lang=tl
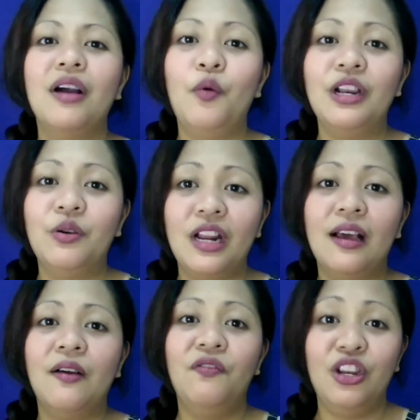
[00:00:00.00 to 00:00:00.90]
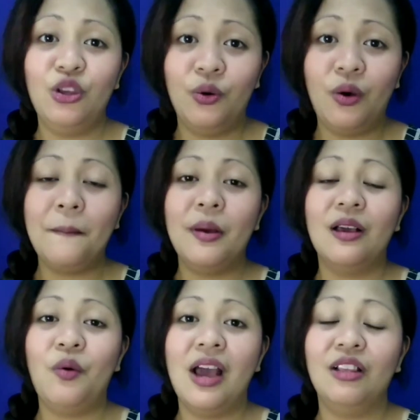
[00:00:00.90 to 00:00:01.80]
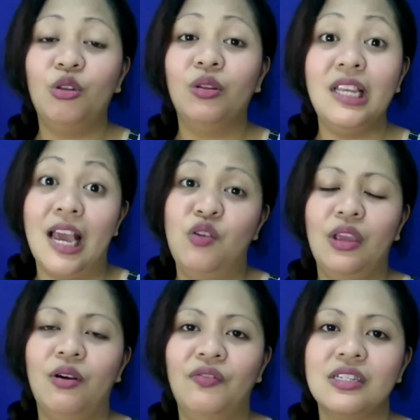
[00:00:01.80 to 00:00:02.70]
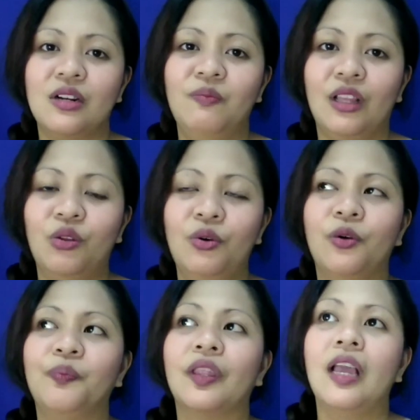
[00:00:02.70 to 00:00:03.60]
gawan ko ng video ang paggawa nitong DIY coffee scrub na to.